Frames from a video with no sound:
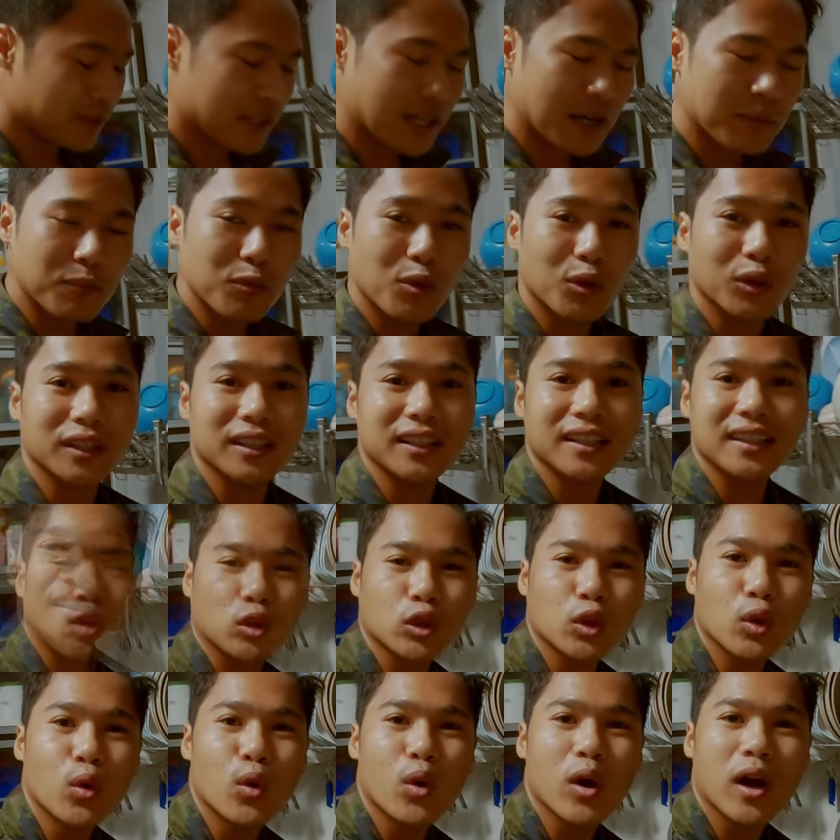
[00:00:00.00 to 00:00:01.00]
ทั้งหมด
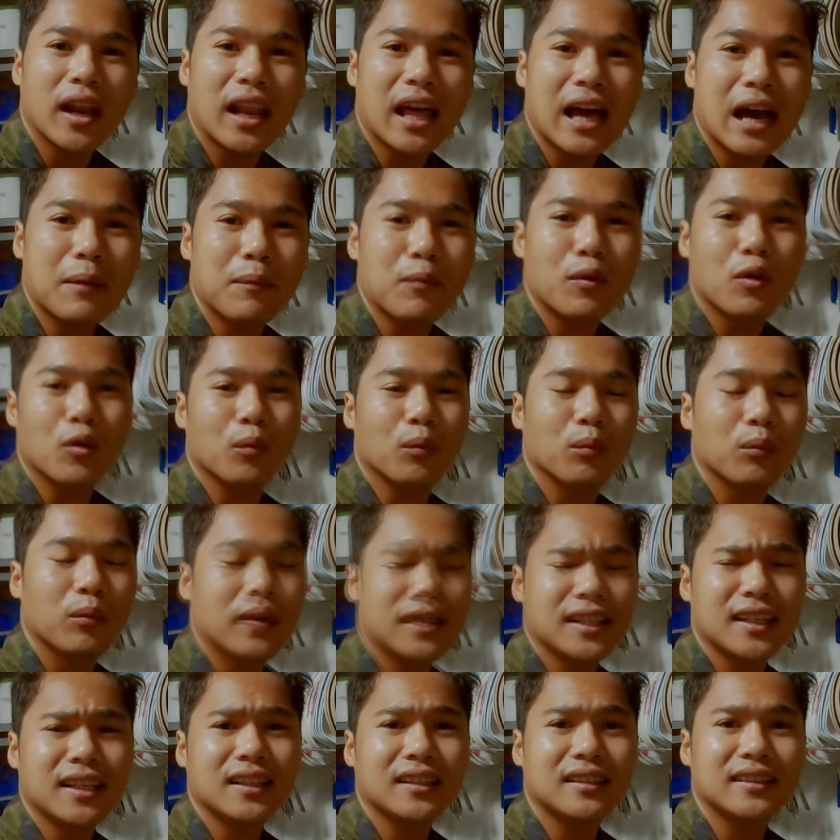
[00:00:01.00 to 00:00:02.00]
6 ตัวนะครับผม จ
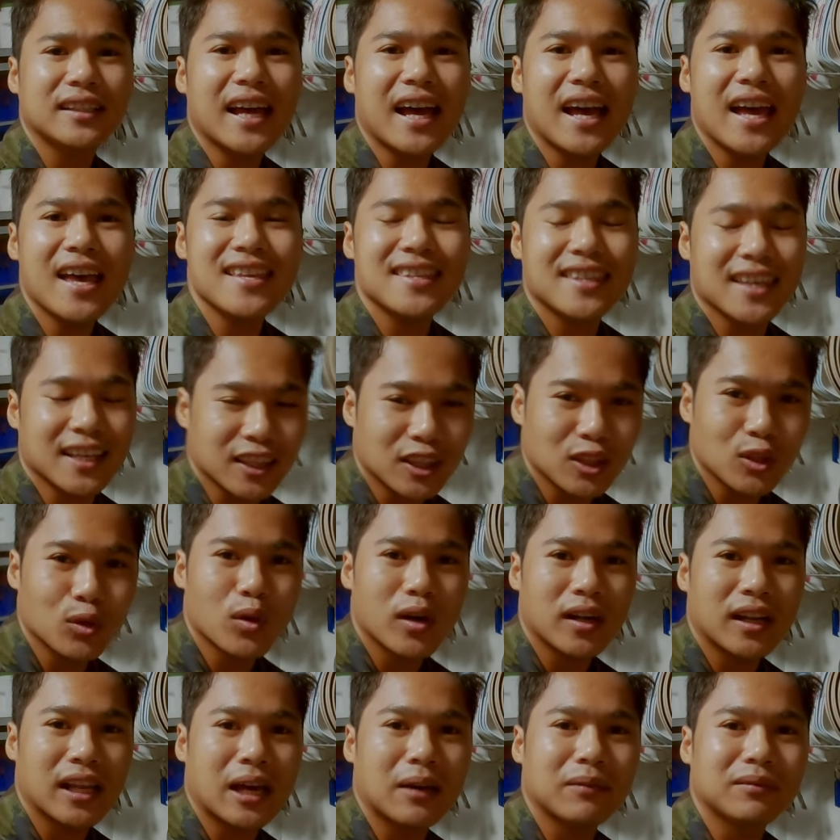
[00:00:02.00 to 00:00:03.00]
ริงๆ ได้ 7 ตัว
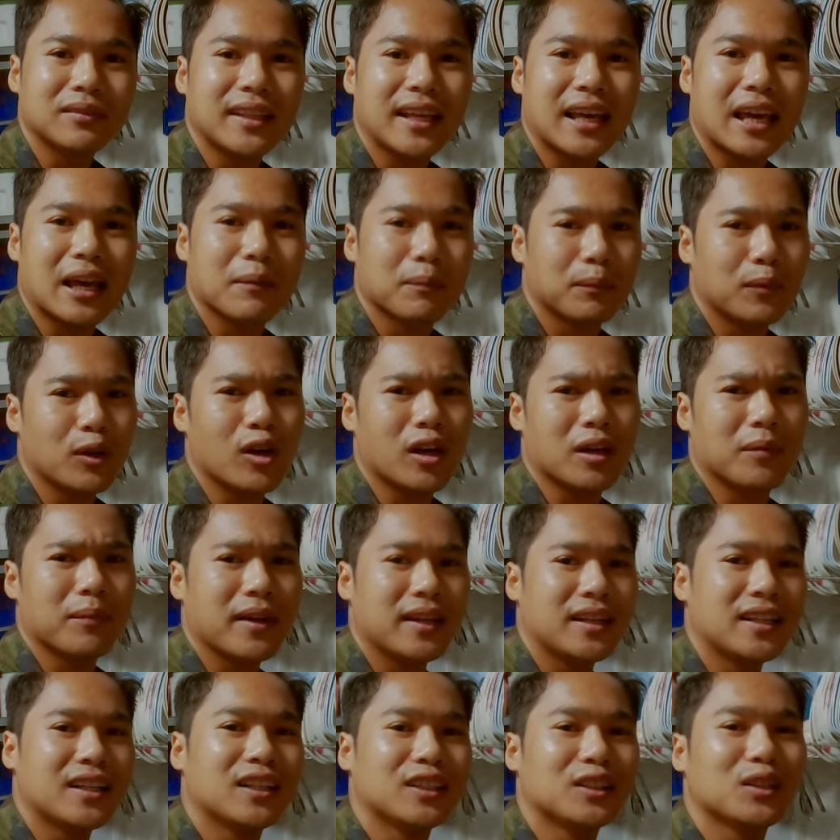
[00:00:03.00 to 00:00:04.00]
นะครับ แต่ปล่อยไป
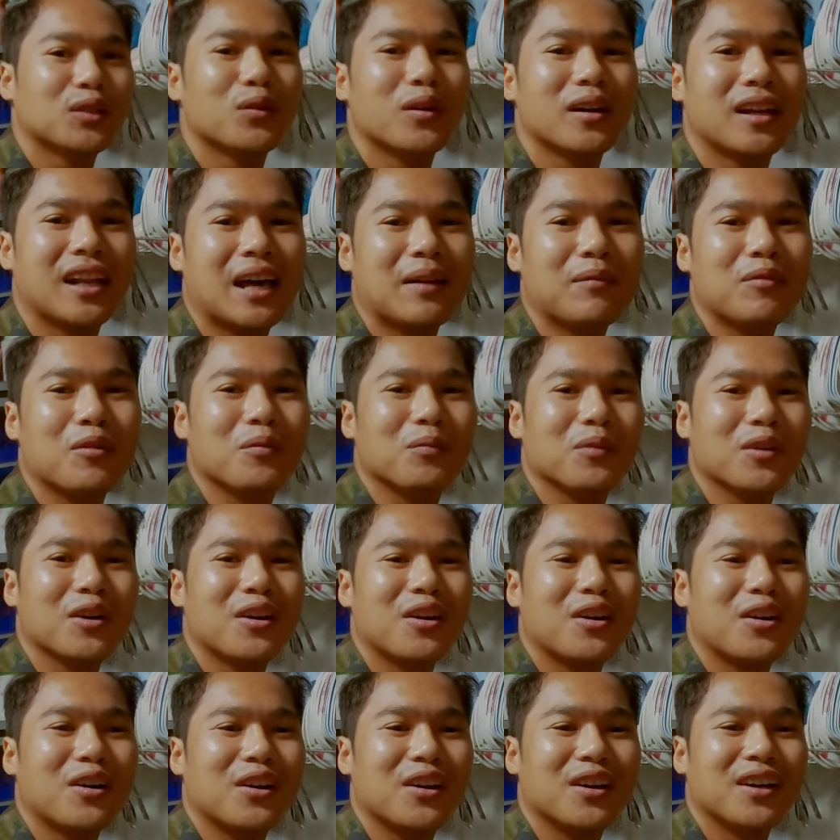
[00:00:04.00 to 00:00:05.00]
1 ตัวนะครับ ผม
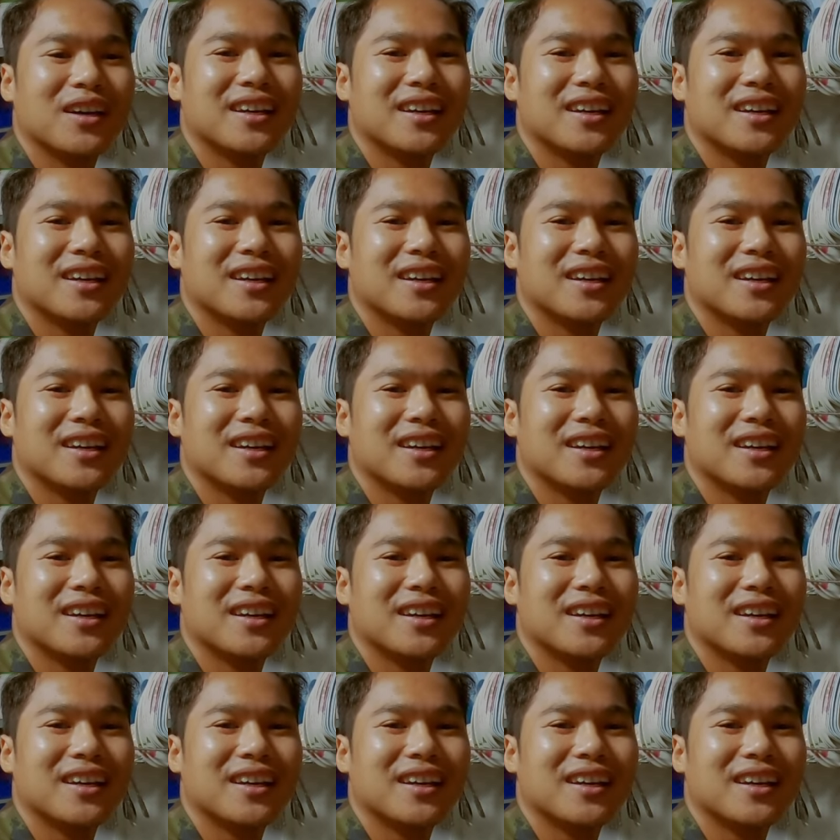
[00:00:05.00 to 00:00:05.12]
ก็